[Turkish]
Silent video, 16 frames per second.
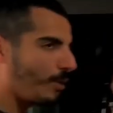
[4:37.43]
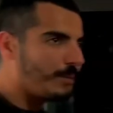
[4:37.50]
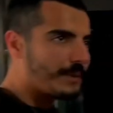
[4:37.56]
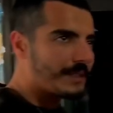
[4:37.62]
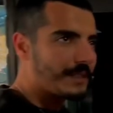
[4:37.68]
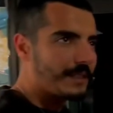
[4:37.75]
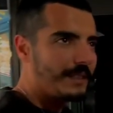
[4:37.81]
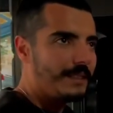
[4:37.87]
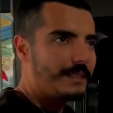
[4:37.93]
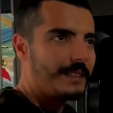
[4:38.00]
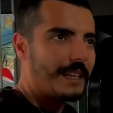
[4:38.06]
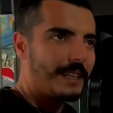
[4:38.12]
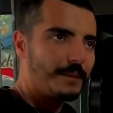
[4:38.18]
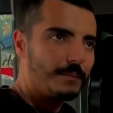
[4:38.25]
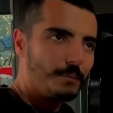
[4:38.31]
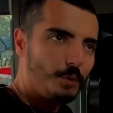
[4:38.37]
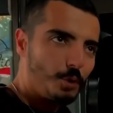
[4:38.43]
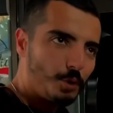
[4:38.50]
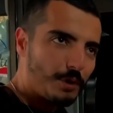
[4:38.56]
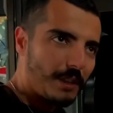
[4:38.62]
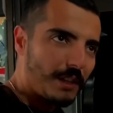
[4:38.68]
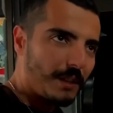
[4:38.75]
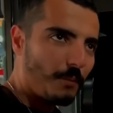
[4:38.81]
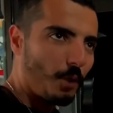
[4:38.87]
olması, yani büyük
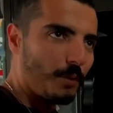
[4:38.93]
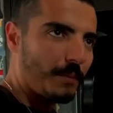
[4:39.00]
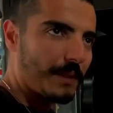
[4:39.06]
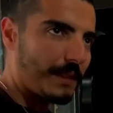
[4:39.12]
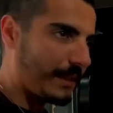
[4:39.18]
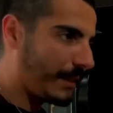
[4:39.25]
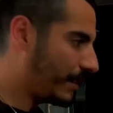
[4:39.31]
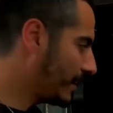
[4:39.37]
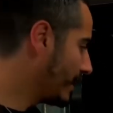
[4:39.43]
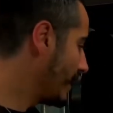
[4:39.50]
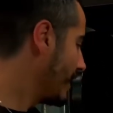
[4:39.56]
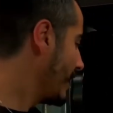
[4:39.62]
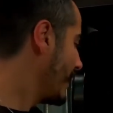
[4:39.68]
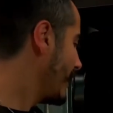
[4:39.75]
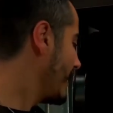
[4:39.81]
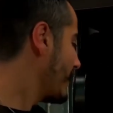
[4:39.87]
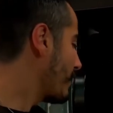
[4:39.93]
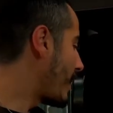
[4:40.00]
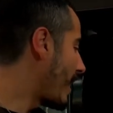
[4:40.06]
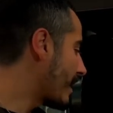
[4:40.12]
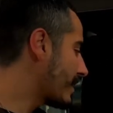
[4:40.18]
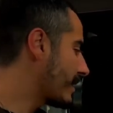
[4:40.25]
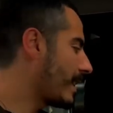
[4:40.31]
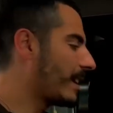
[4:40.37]
sarım olması,
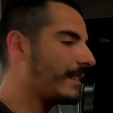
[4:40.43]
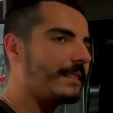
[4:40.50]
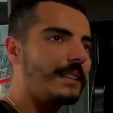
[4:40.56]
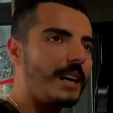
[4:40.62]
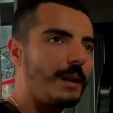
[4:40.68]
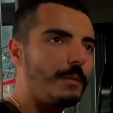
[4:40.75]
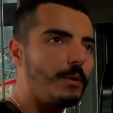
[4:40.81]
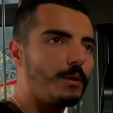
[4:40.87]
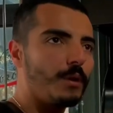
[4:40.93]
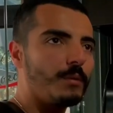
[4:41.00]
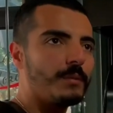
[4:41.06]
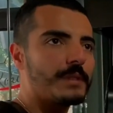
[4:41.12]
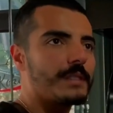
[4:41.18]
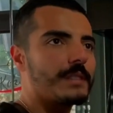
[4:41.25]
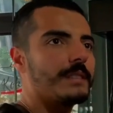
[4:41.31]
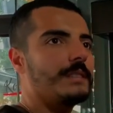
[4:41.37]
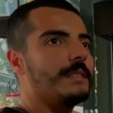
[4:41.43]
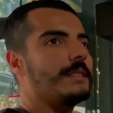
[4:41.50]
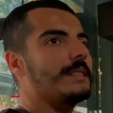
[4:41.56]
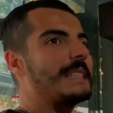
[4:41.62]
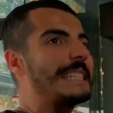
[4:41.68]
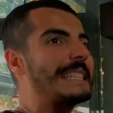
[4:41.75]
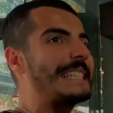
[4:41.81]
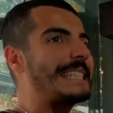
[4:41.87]
bağırsağının daha bol olması.
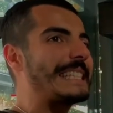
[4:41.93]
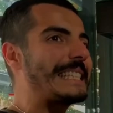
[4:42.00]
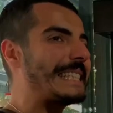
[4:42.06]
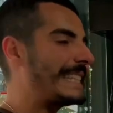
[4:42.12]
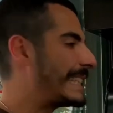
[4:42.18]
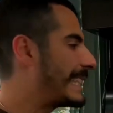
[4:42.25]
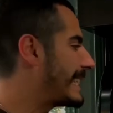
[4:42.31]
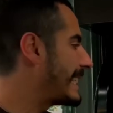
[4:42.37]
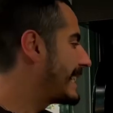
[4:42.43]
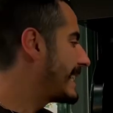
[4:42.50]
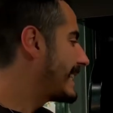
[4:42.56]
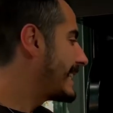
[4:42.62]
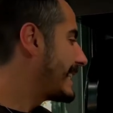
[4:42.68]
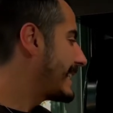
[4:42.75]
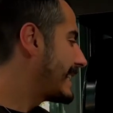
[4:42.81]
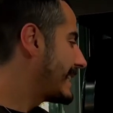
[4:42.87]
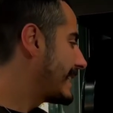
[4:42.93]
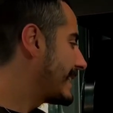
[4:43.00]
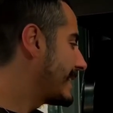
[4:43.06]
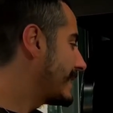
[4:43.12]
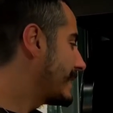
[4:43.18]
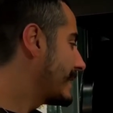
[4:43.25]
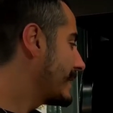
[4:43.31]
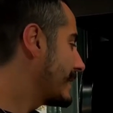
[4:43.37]
Ee, bu arada yukarıdaki
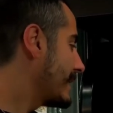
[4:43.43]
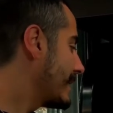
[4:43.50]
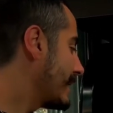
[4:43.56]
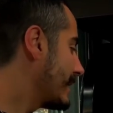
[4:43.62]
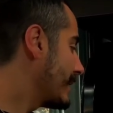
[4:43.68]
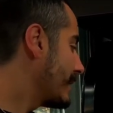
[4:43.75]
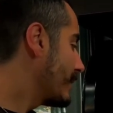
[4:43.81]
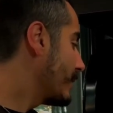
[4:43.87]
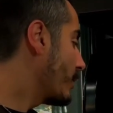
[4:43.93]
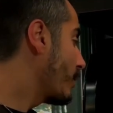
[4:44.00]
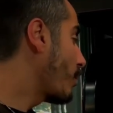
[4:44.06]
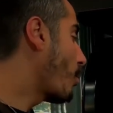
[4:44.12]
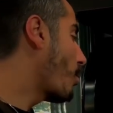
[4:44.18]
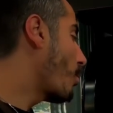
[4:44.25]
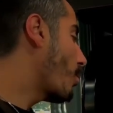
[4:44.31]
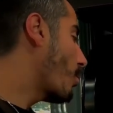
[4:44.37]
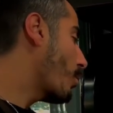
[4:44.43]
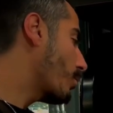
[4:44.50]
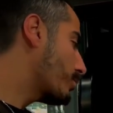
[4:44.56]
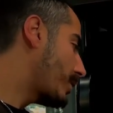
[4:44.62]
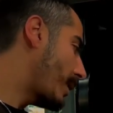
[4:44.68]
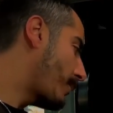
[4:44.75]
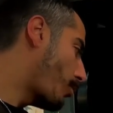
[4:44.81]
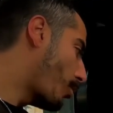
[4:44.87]
büyük aşağıdaki küçük demlenmiş
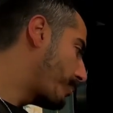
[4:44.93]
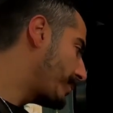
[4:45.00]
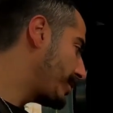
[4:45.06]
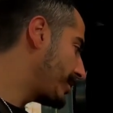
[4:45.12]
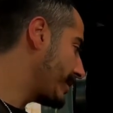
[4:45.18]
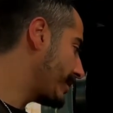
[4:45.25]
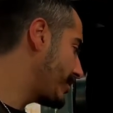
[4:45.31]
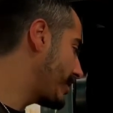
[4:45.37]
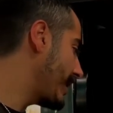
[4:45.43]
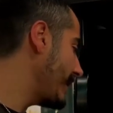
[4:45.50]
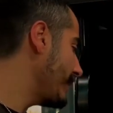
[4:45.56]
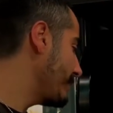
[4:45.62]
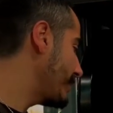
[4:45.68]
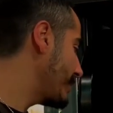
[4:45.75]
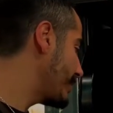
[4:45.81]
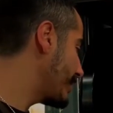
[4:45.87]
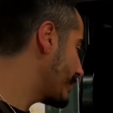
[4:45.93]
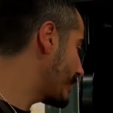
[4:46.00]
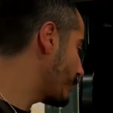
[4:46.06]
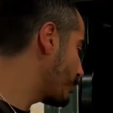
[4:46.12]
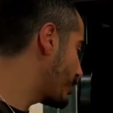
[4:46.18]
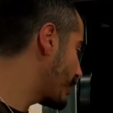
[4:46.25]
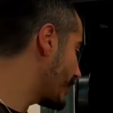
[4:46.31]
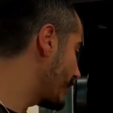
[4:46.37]
hali mi Tabii alttaki? piştikçe, Ha,
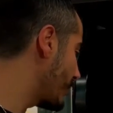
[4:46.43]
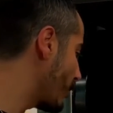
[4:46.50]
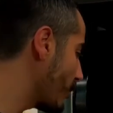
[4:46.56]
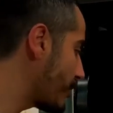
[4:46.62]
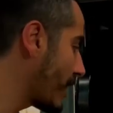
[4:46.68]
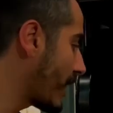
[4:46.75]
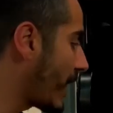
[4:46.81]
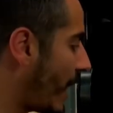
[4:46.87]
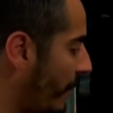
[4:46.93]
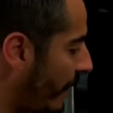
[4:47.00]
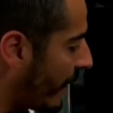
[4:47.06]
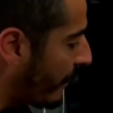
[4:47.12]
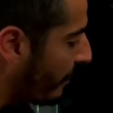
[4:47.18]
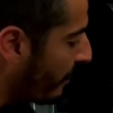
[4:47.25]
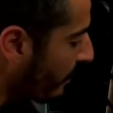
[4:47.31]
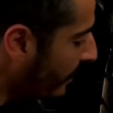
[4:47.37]
piştikçe hacim kaybediyor. Ama